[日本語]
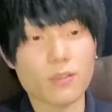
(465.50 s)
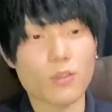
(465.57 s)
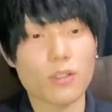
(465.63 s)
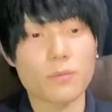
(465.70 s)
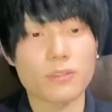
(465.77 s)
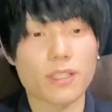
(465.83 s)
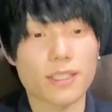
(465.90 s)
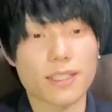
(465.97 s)

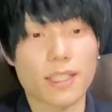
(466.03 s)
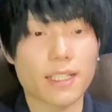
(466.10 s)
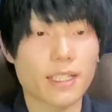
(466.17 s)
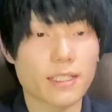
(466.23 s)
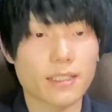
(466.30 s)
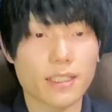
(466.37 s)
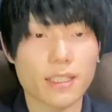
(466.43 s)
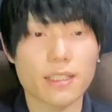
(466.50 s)
ぶのは最
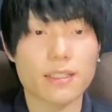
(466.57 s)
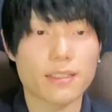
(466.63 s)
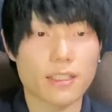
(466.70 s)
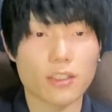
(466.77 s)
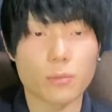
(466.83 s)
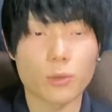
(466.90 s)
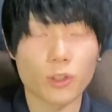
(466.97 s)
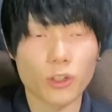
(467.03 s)
悪なんです
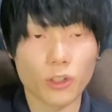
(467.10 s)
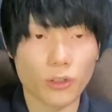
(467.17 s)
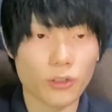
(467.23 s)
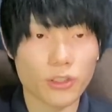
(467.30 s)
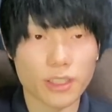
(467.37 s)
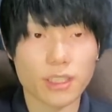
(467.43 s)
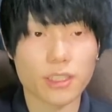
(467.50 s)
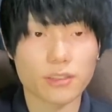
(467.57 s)
けど防御
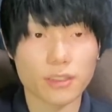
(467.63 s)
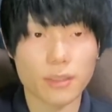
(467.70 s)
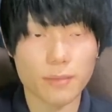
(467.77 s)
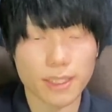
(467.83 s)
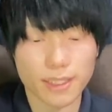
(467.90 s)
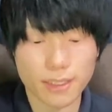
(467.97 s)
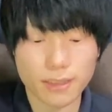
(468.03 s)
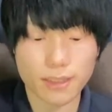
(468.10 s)
要員なので、
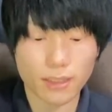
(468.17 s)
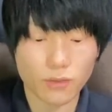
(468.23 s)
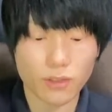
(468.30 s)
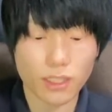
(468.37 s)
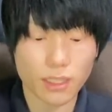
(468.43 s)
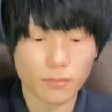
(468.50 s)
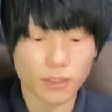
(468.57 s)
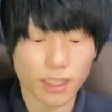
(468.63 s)
まあ、全然こ
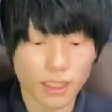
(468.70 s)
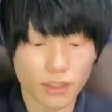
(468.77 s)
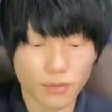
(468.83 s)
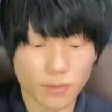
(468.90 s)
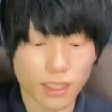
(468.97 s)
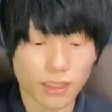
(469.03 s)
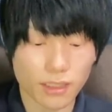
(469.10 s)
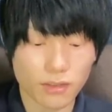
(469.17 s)
れでも大丈
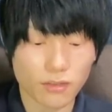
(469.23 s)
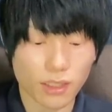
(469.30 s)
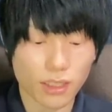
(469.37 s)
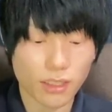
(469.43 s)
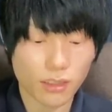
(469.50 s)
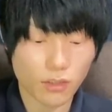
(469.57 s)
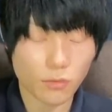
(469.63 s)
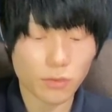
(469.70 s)
夫かなとは
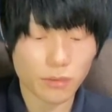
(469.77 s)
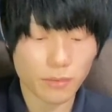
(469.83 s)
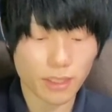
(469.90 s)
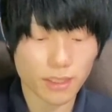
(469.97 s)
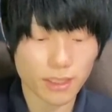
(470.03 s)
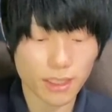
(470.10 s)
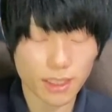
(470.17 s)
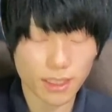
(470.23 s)
思いま
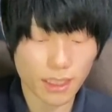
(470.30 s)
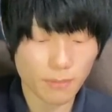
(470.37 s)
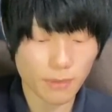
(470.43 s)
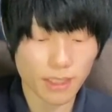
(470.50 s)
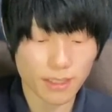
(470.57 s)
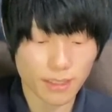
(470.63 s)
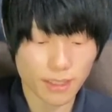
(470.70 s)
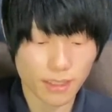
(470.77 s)
す。で2ターン
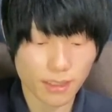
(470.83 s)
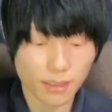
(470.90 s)
目ですね。